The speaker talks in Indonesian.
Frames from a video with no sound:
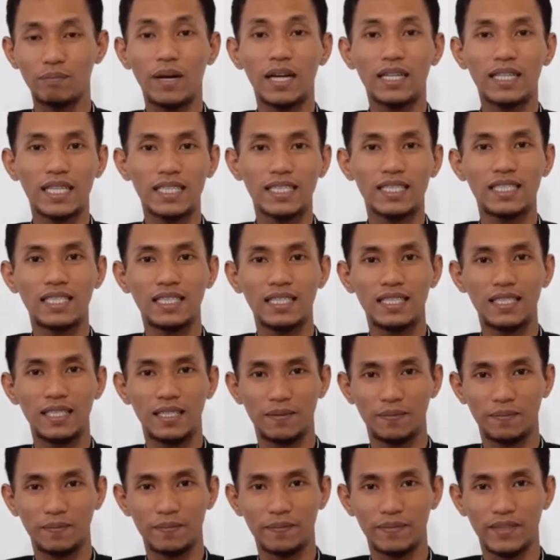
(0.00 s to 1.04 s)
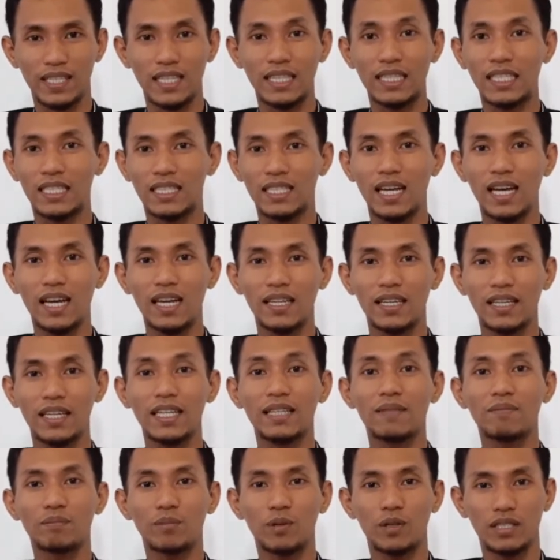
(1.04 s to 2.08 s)
panas dingin ketika
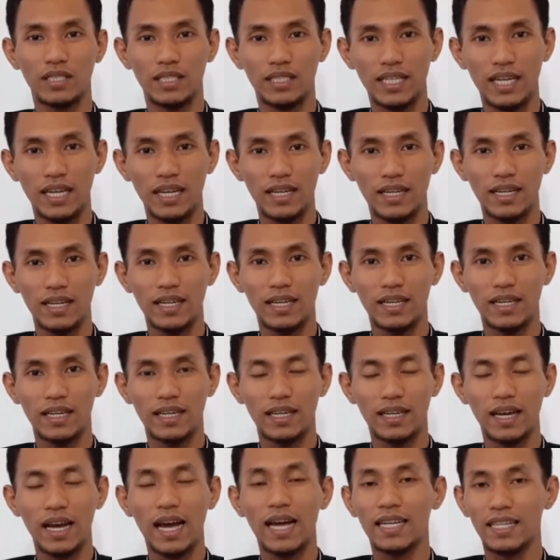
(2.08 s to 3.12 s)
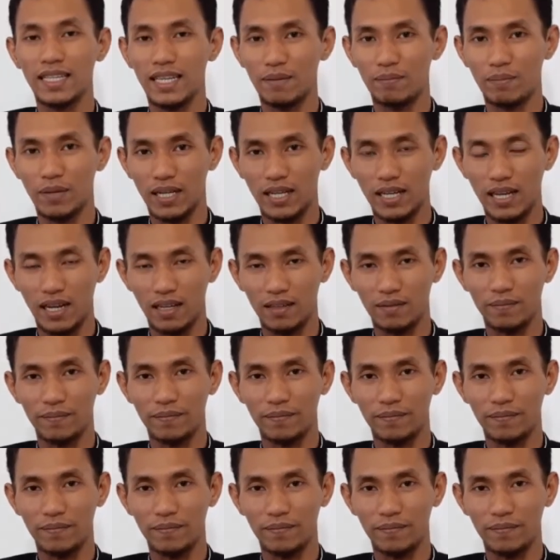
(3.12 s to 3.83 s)
handphonenya Anda pegang